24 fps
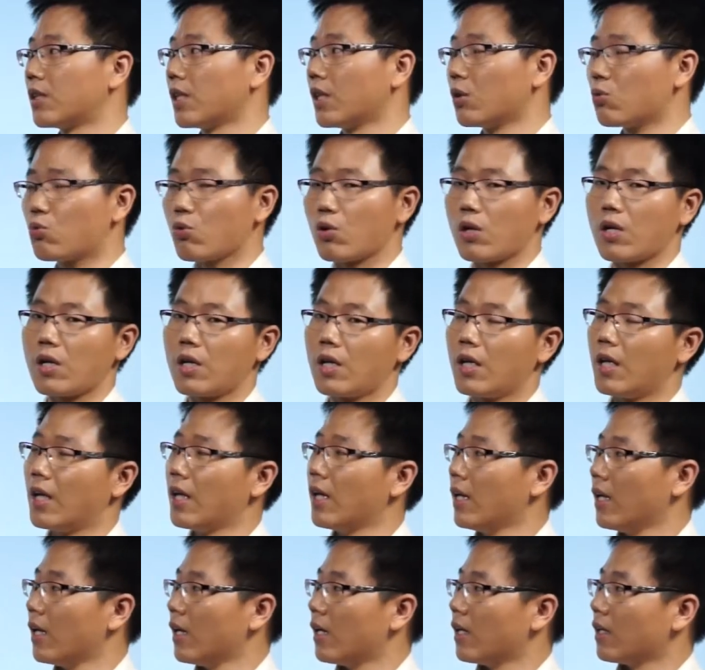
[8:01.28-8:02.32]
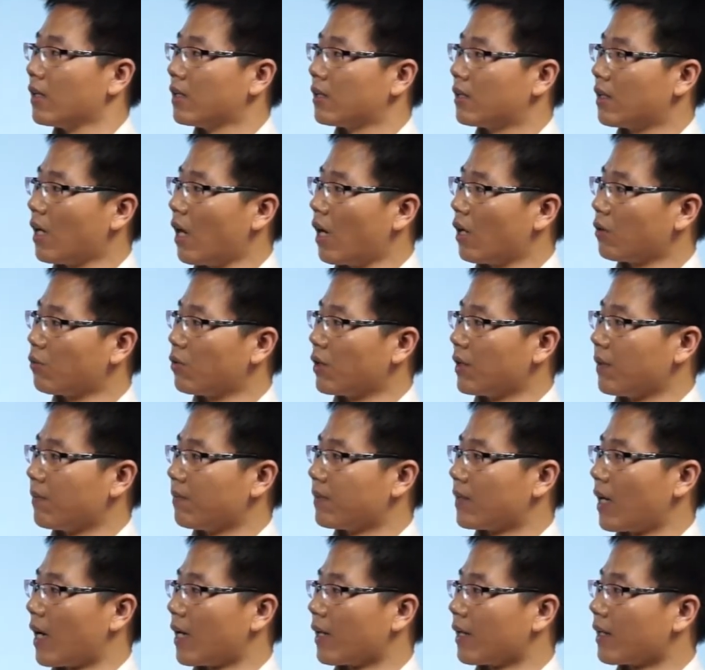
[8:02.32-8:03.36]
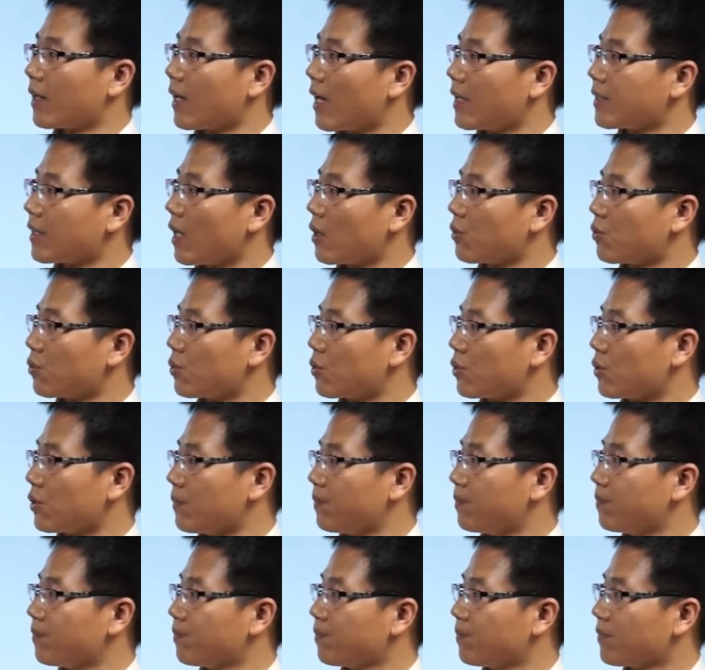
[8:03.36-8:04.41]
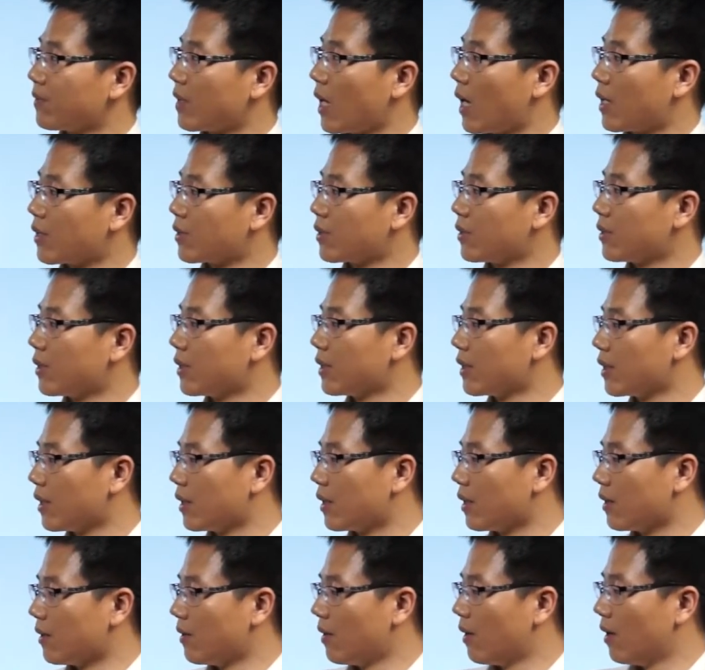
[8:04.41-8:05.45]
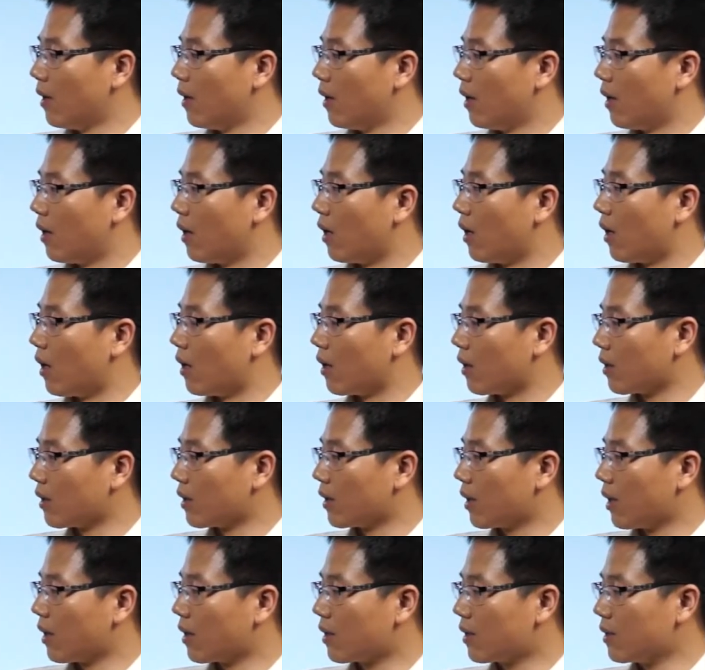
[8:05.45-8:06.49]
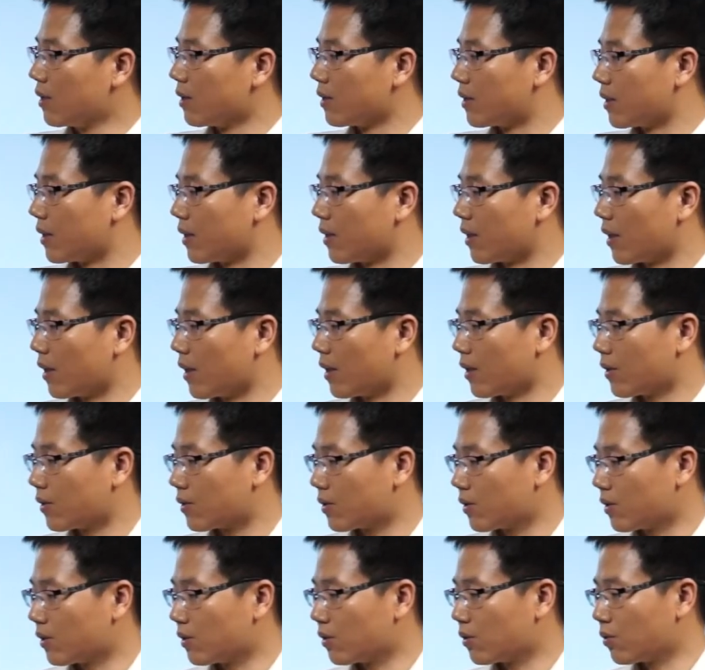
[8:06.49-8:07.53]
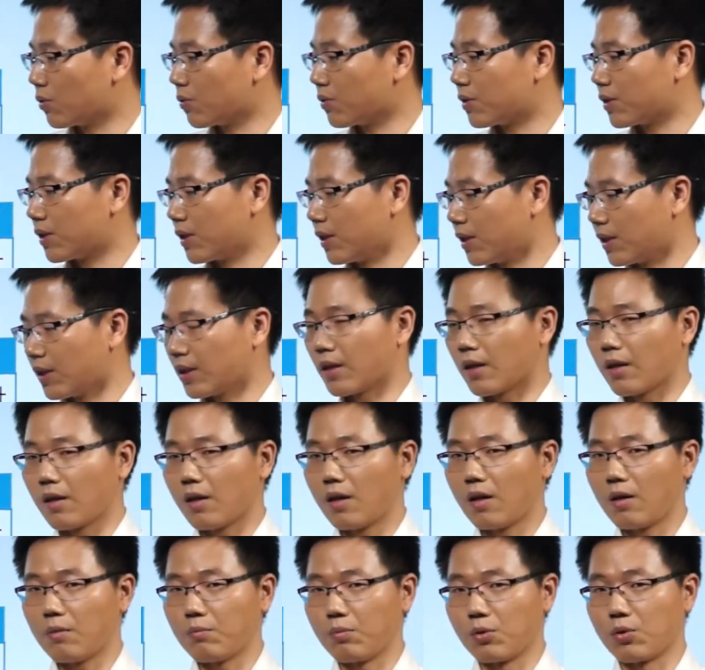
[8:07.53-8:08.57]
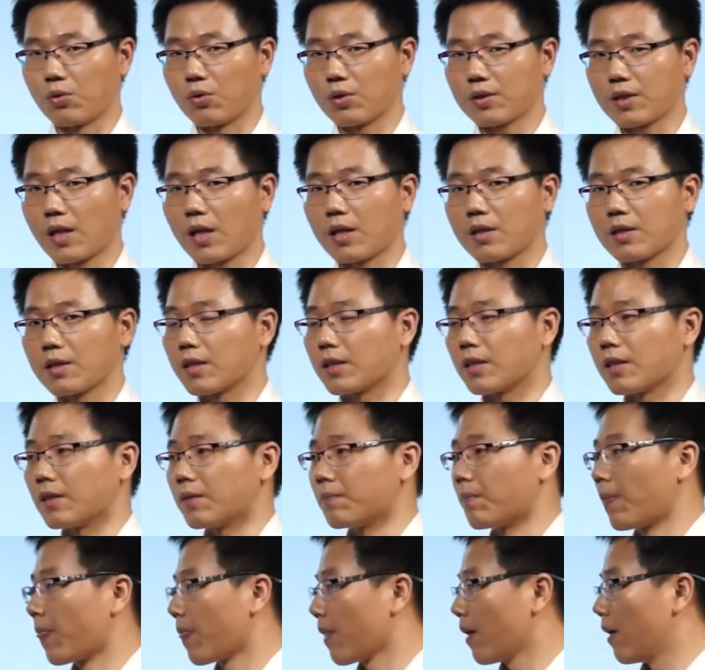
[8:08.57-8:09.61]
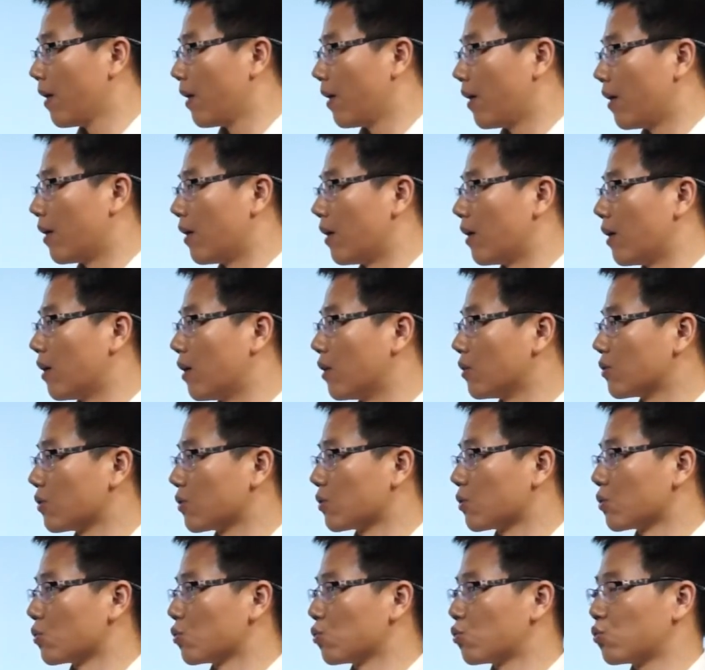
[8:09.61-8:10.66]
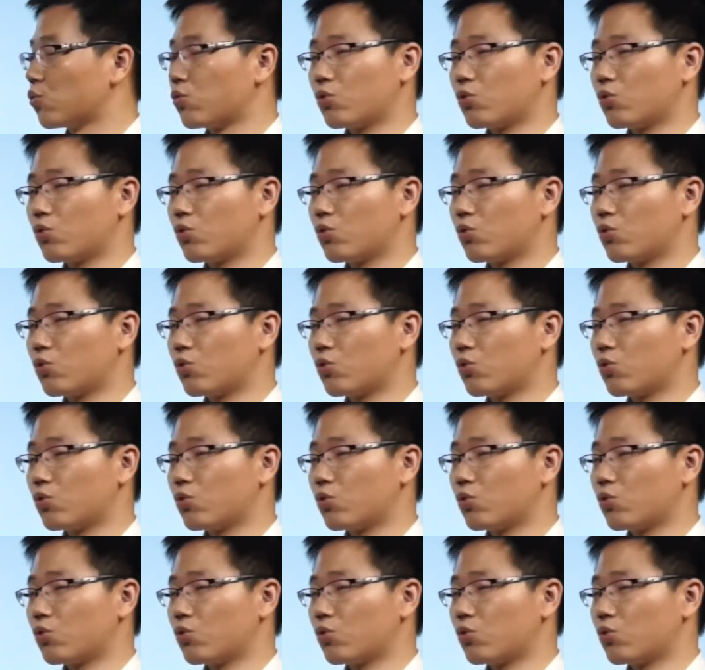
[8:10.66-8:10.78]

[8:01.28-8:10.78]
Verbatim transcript: 第一对。第二对，大家可以看一下，就是它是一个呃一个个体的，一个是这种集体的，比如说像这个呃这种